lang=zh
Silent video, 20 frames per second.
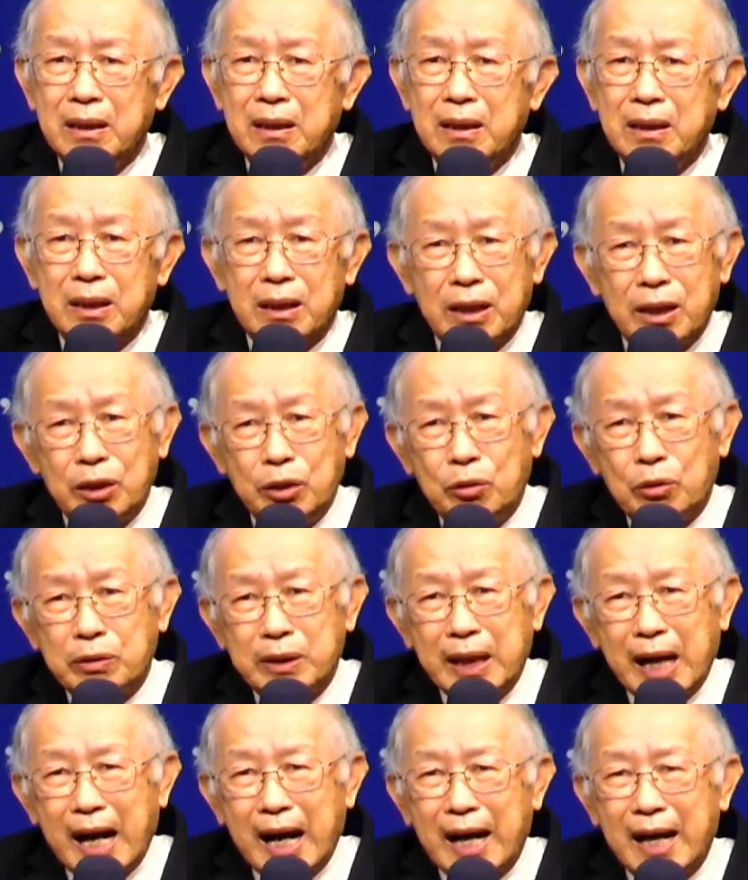这个有
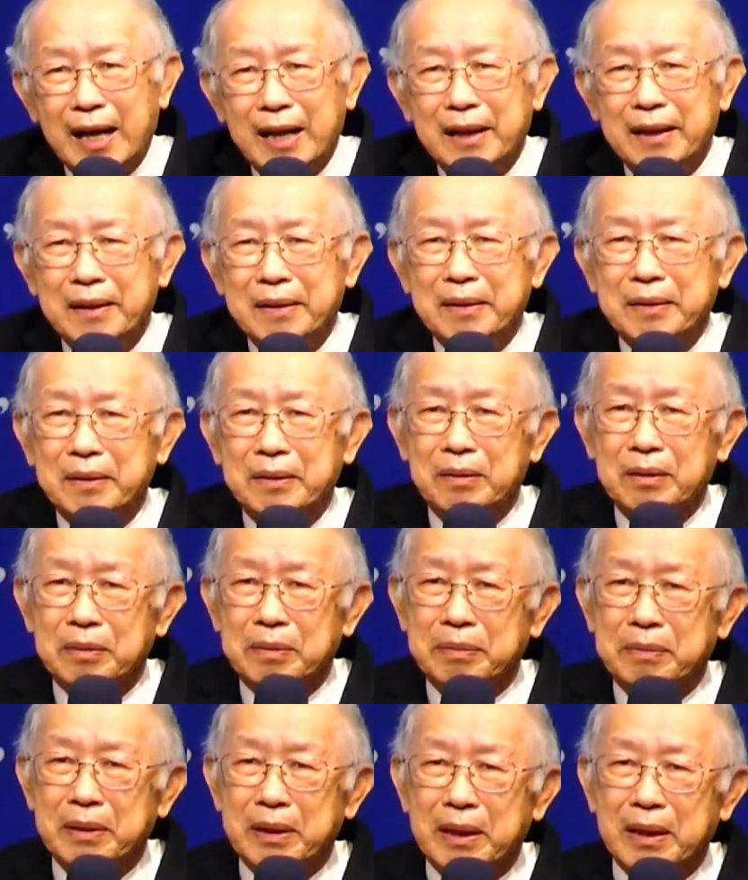打，对不
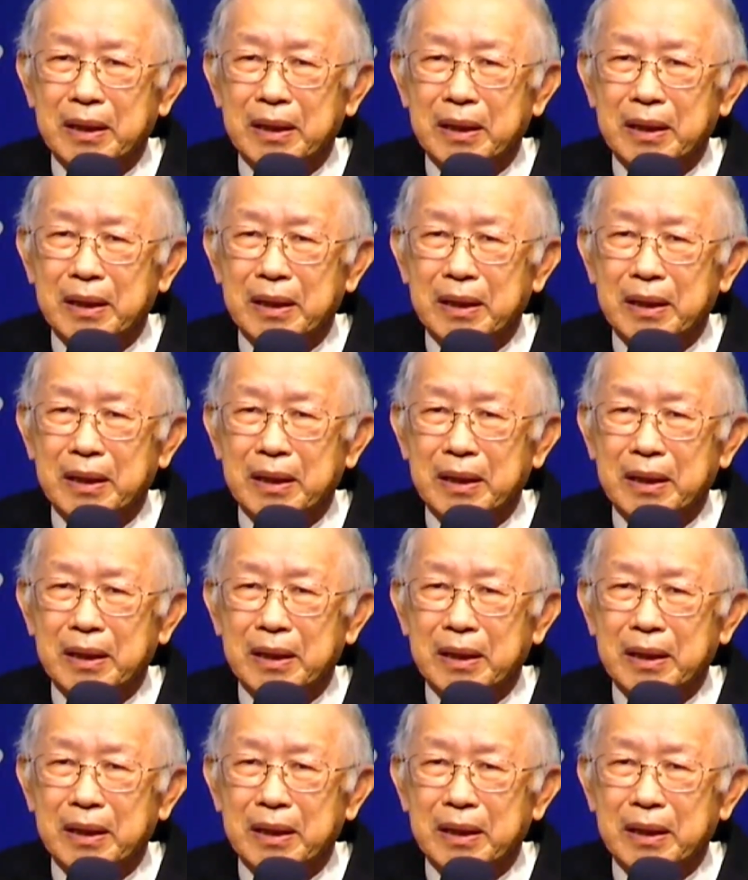对？